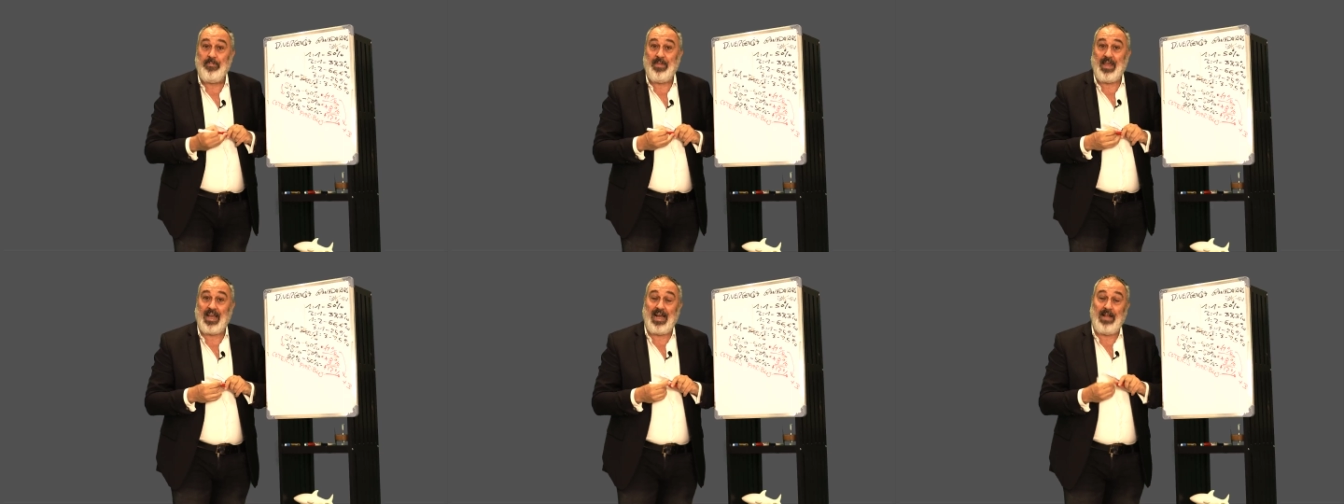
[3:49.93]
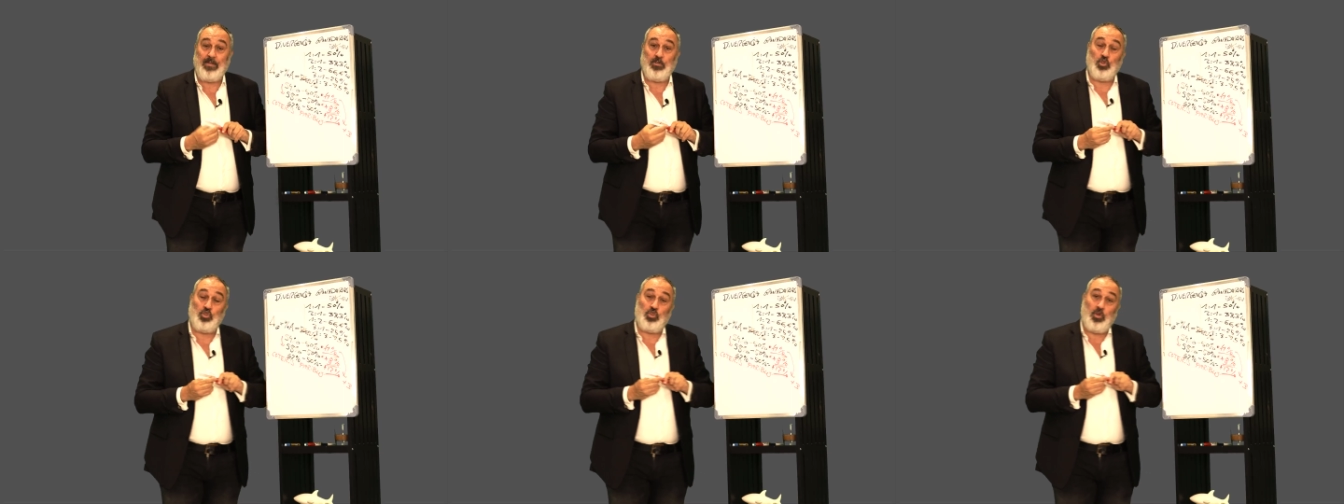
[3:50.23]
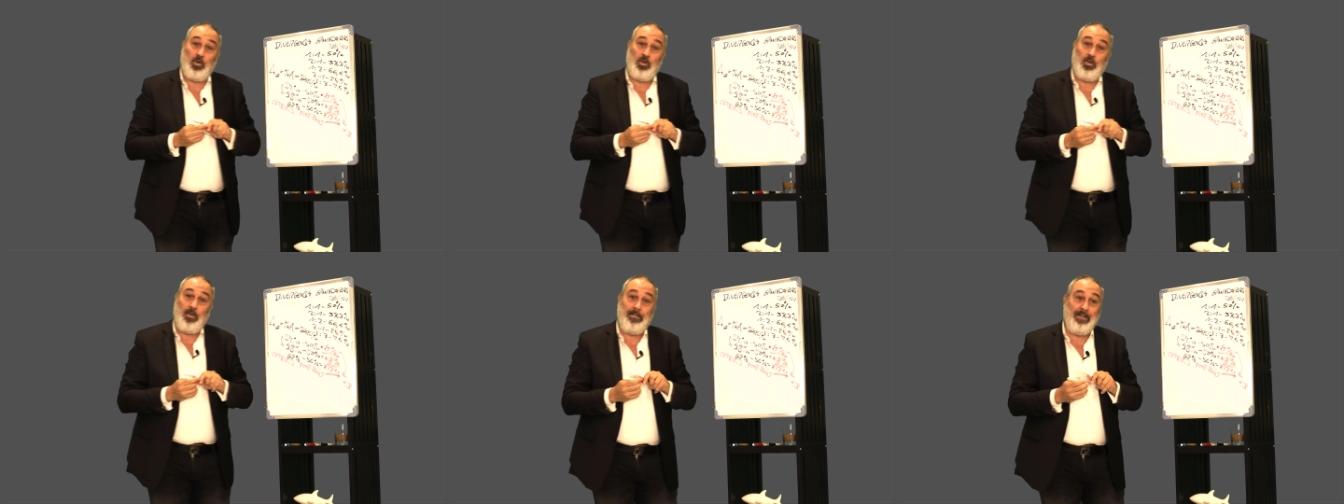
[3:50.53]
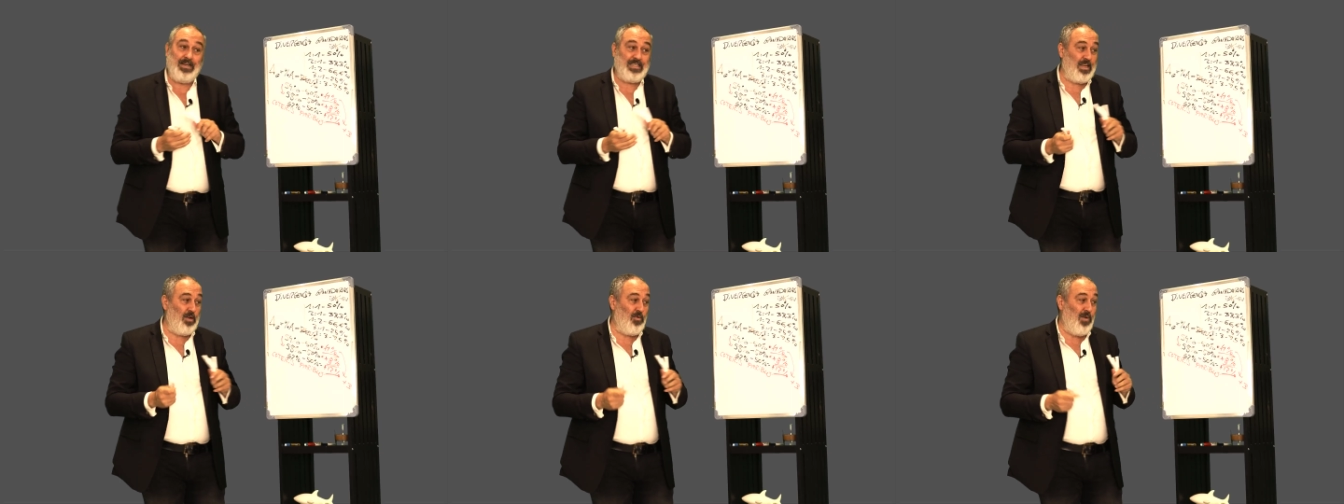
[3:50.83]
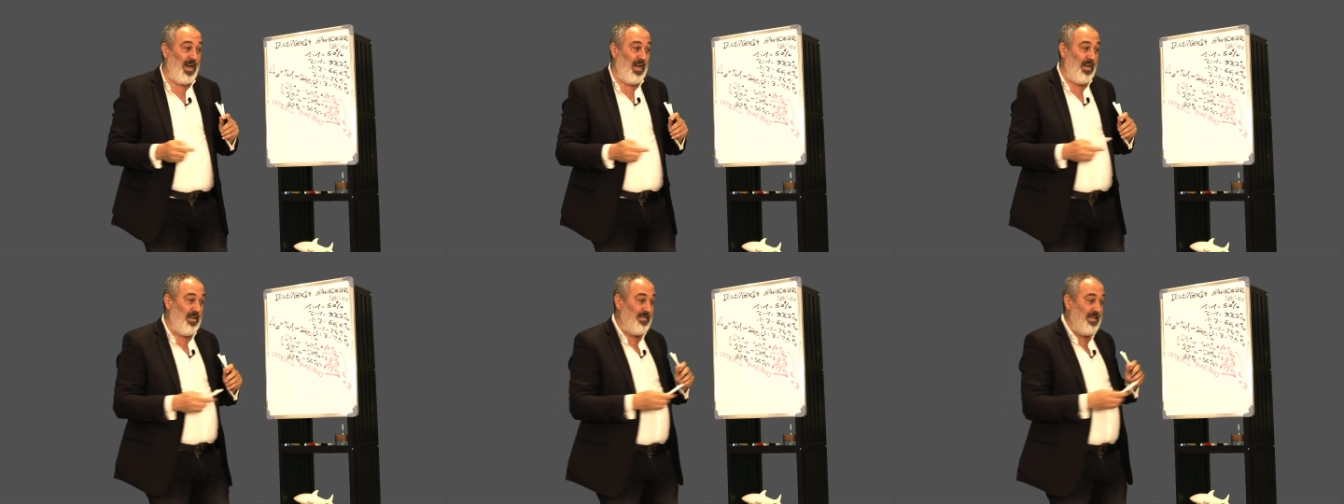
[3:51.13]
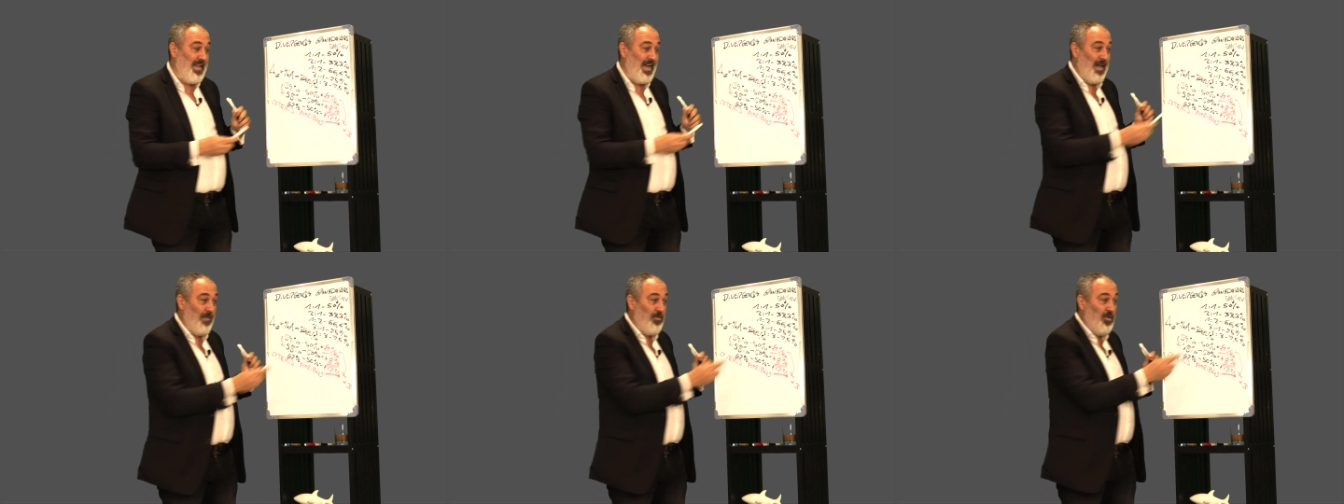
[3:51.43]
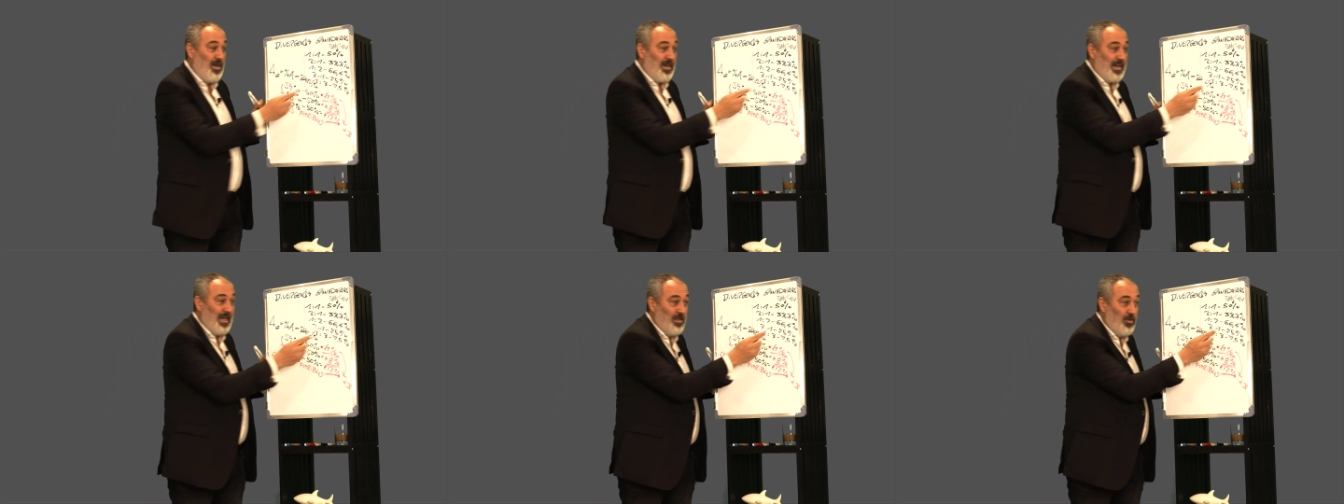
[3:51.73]
Dejando todo lo demás igual,
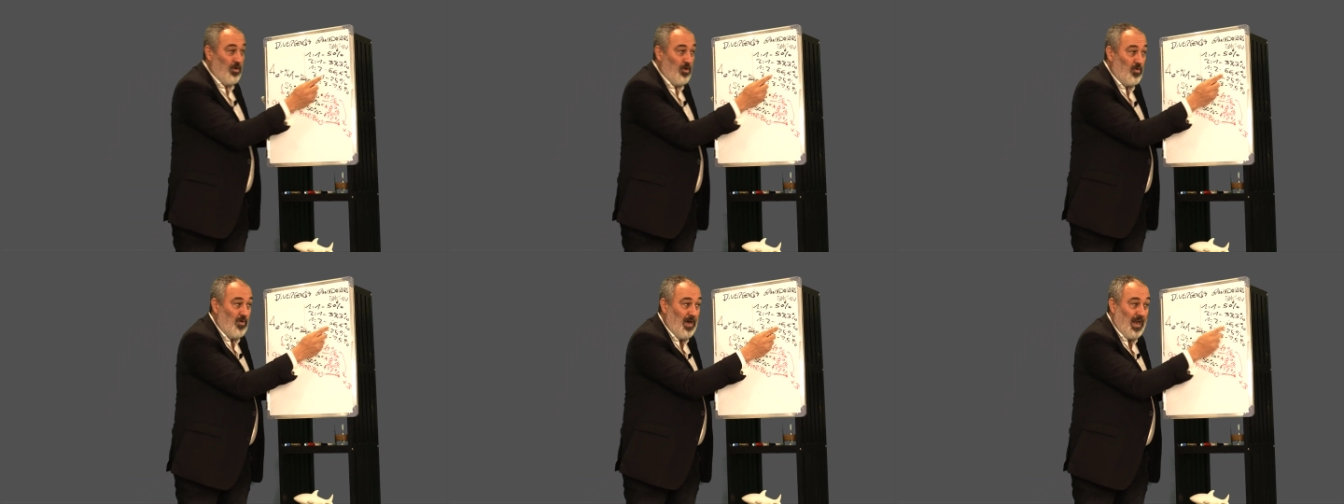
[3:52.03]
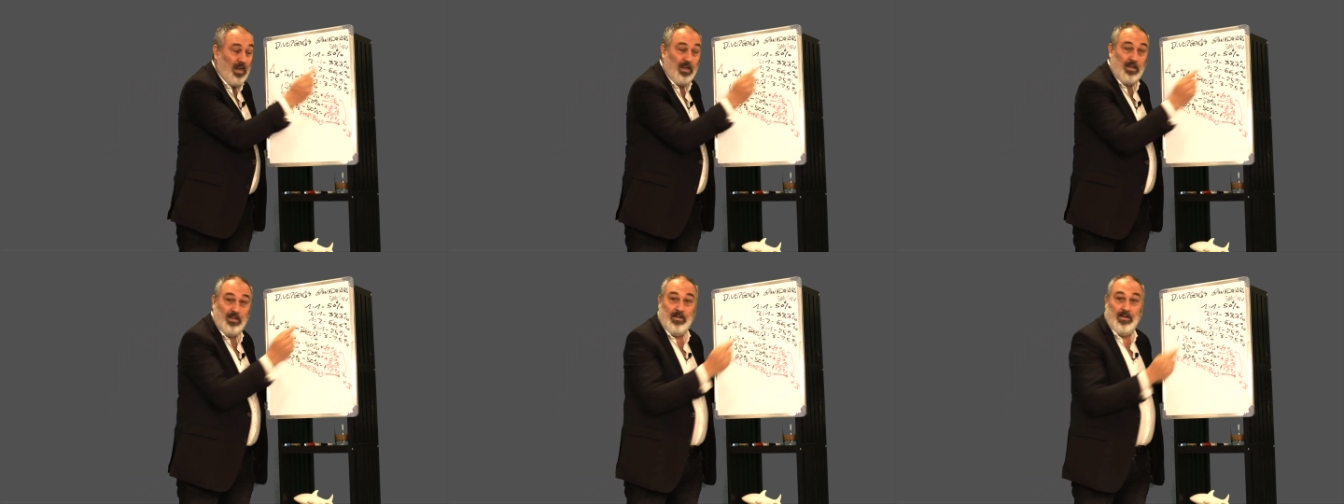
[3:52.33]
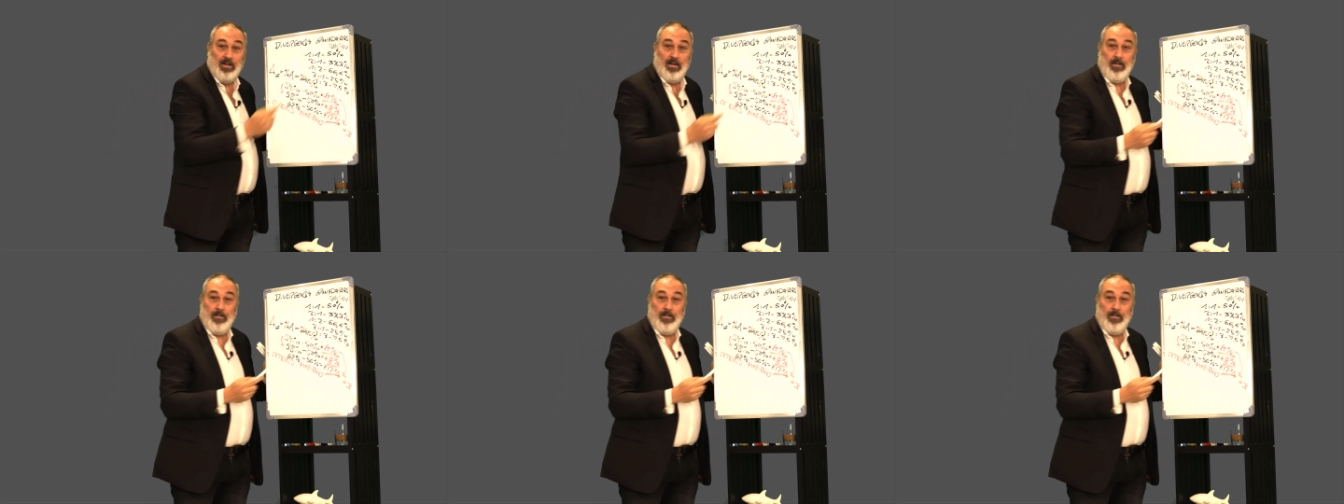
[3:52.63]
dejando el ratio igual,